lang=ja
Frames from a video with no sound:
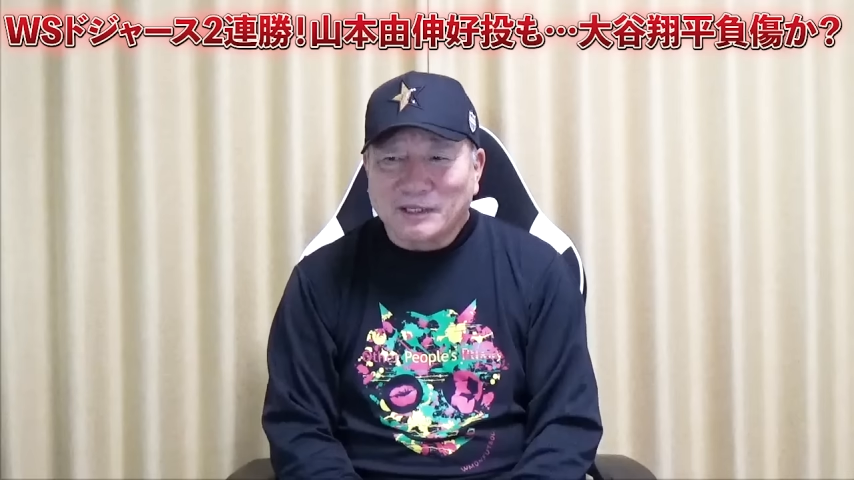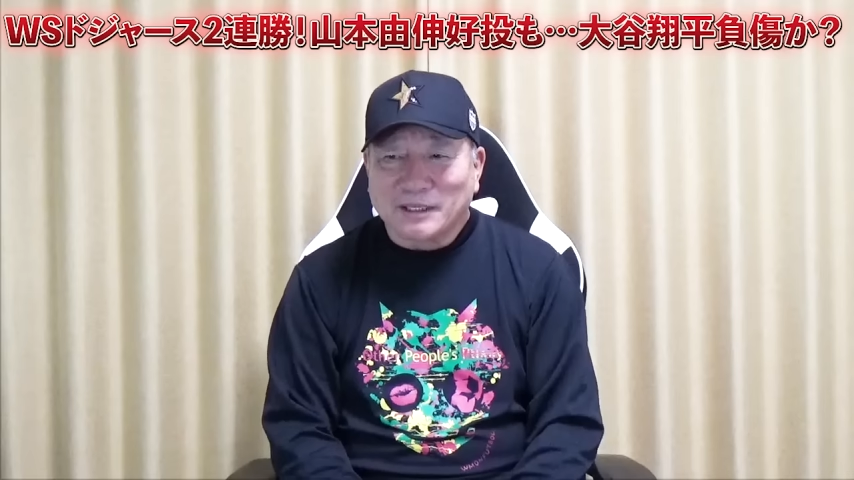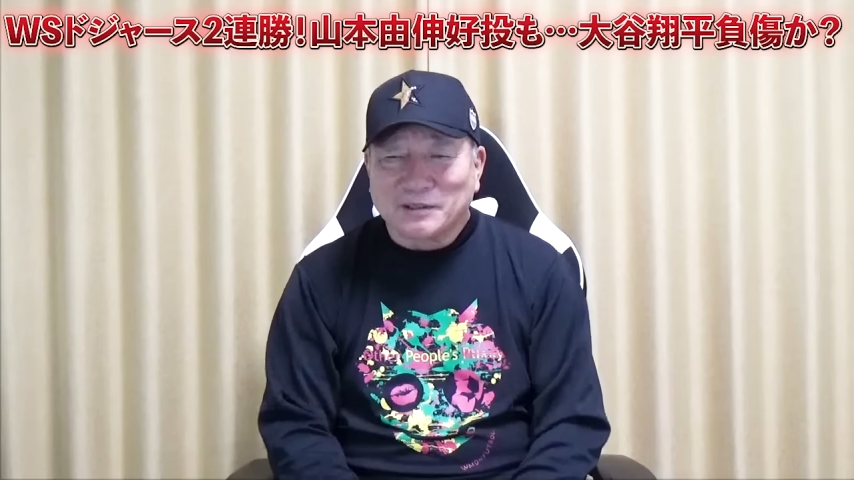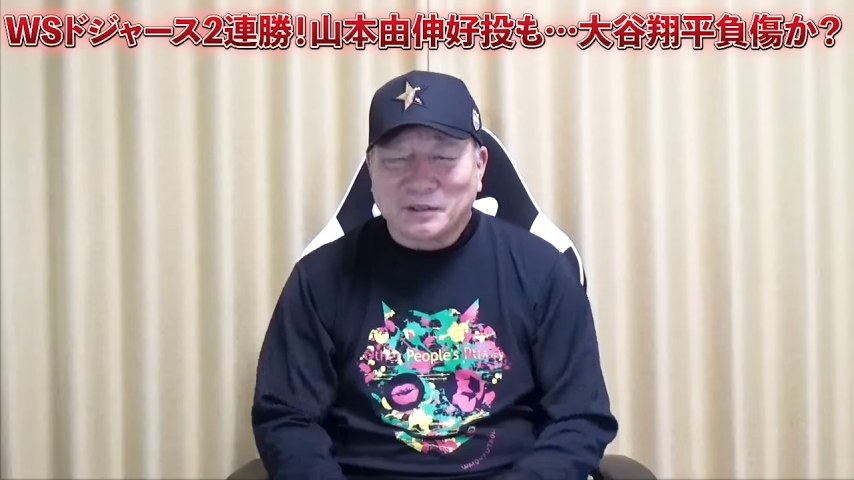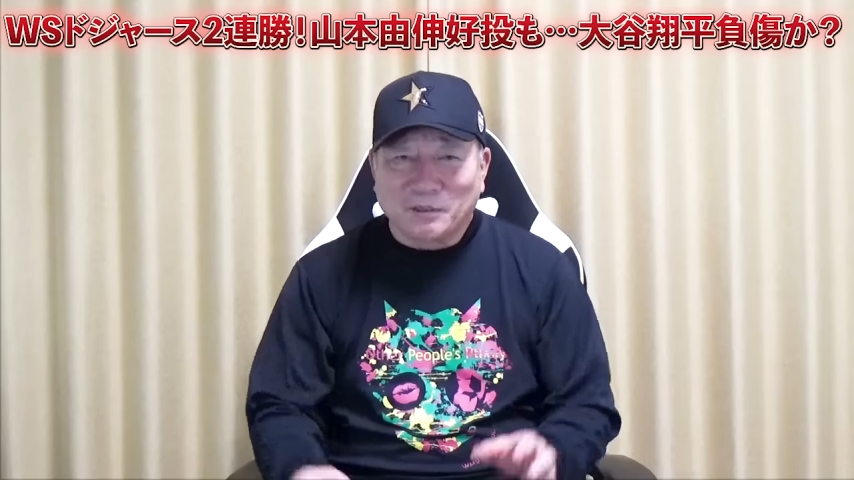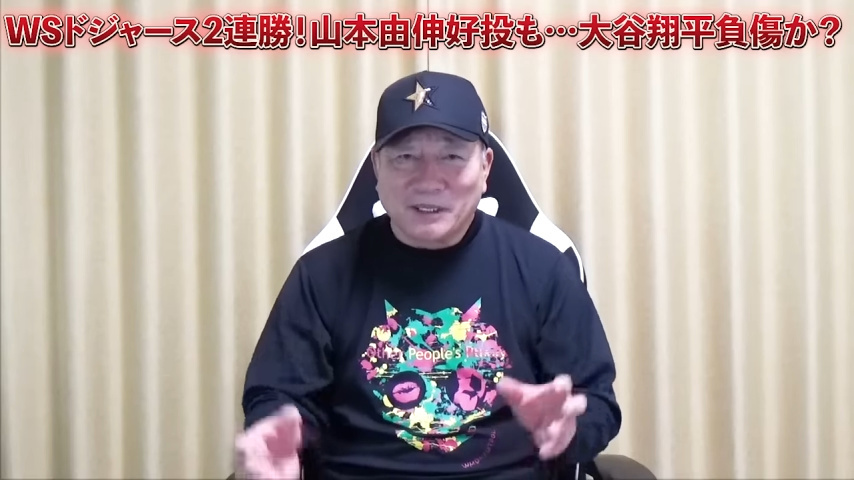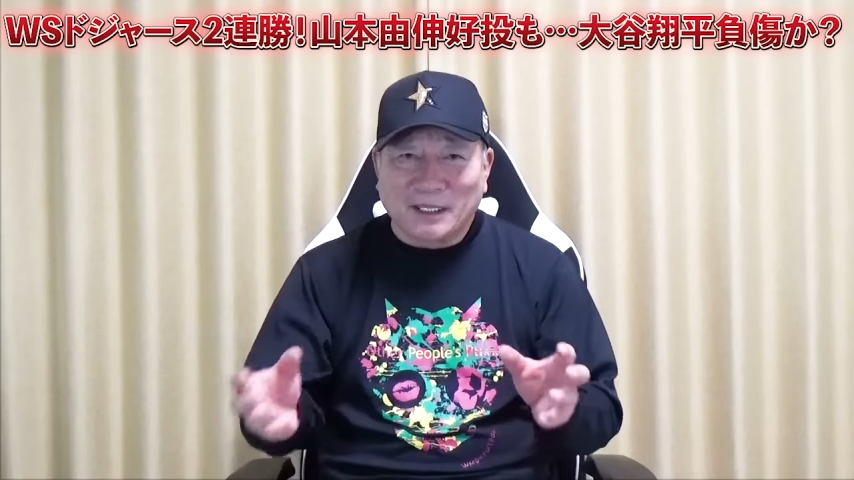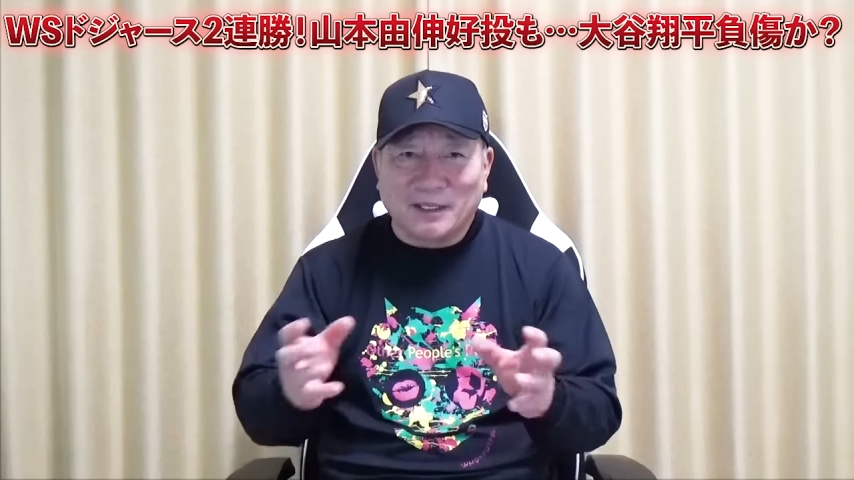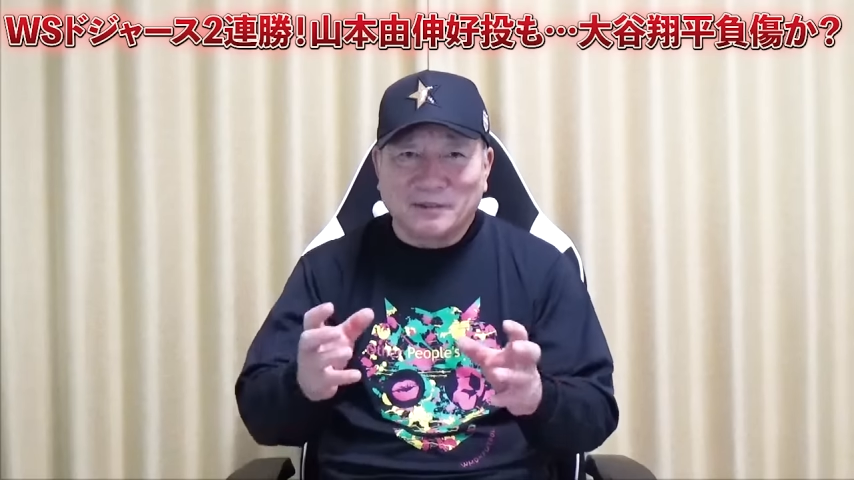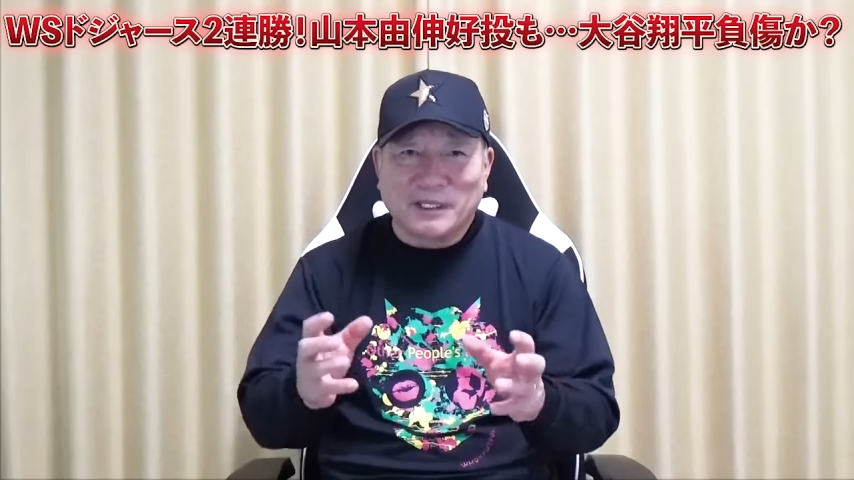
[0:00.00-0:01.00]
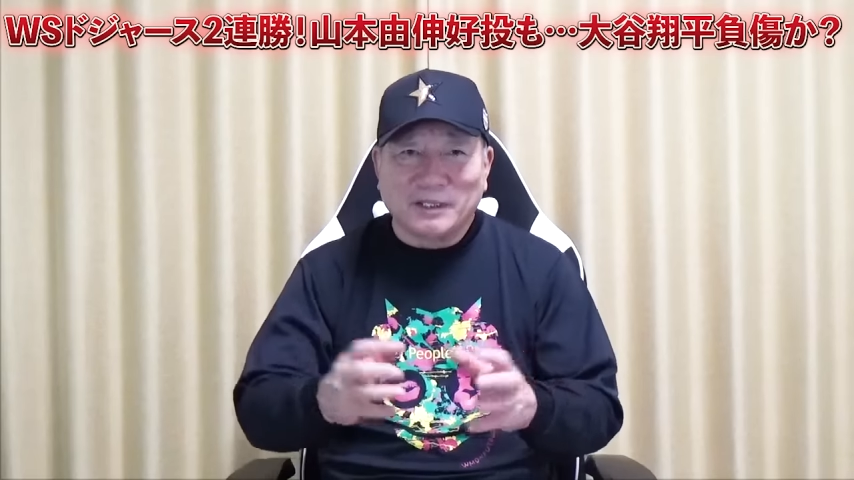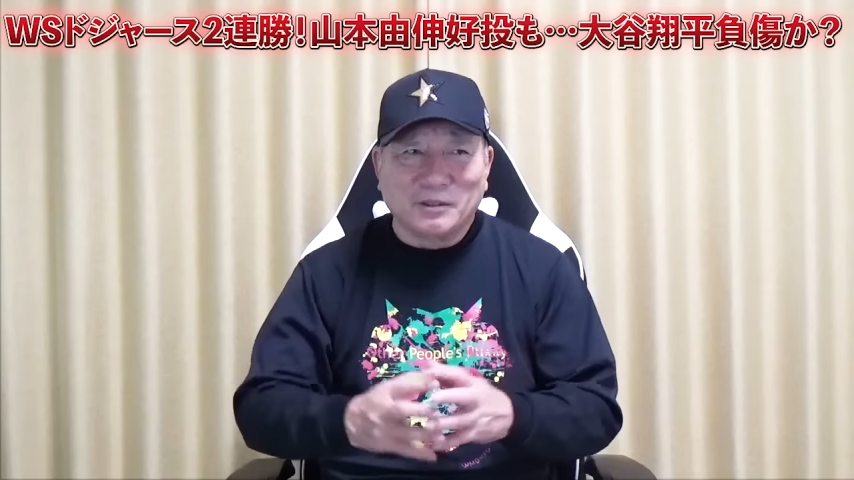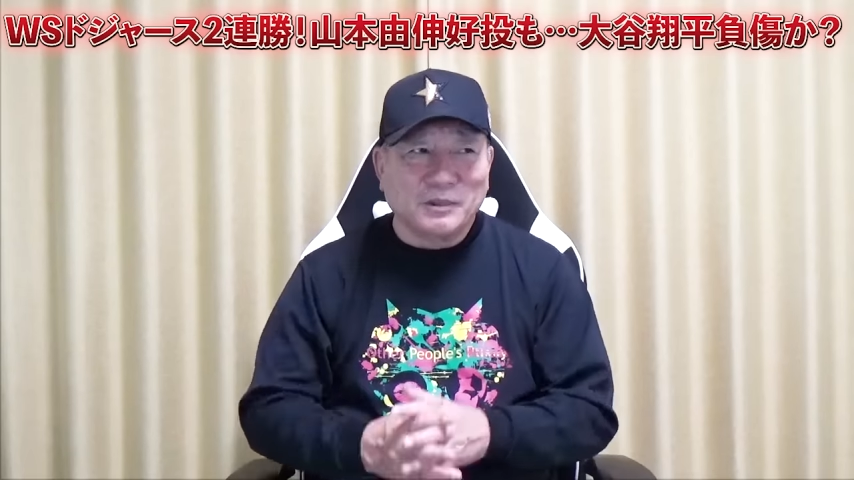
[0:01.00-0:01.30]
アジャストまだ2人